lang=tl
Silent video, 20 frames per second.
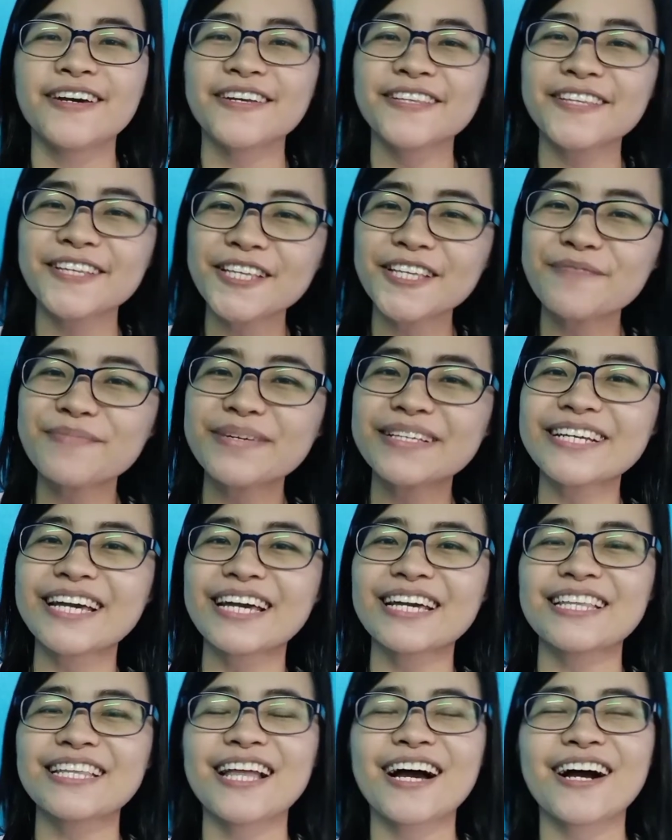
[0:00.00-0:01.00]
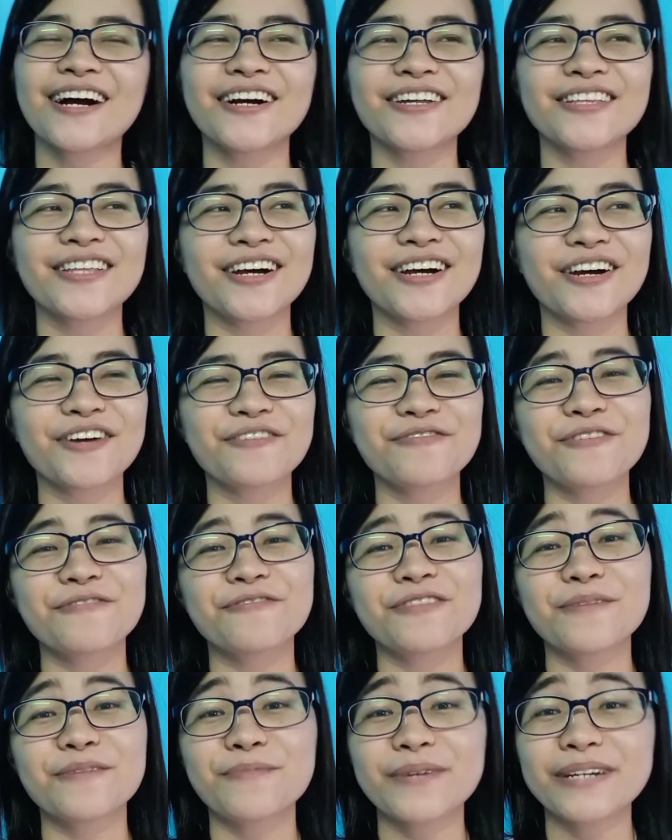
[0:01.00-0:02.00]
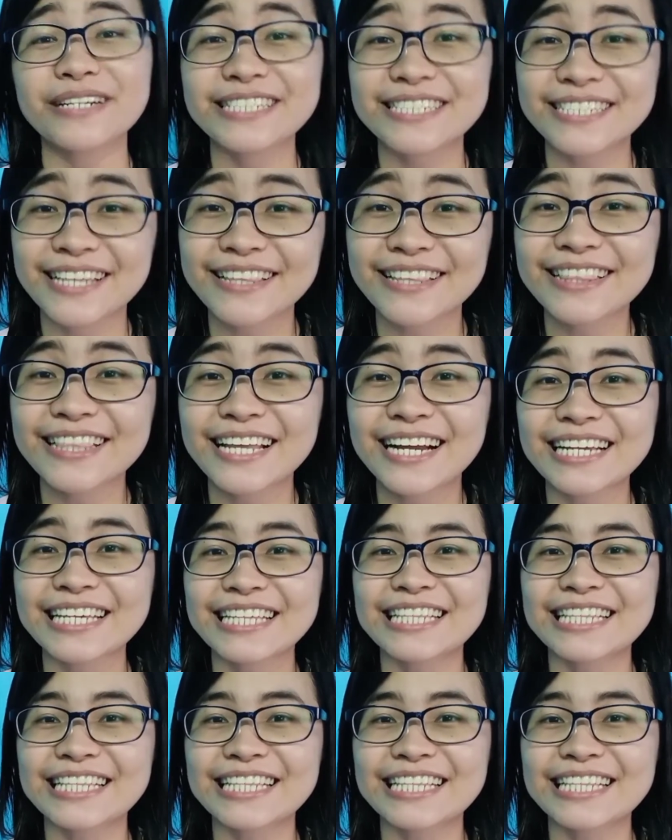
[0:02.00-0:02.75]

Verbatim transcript: Hindi naman kailangan na 50% ng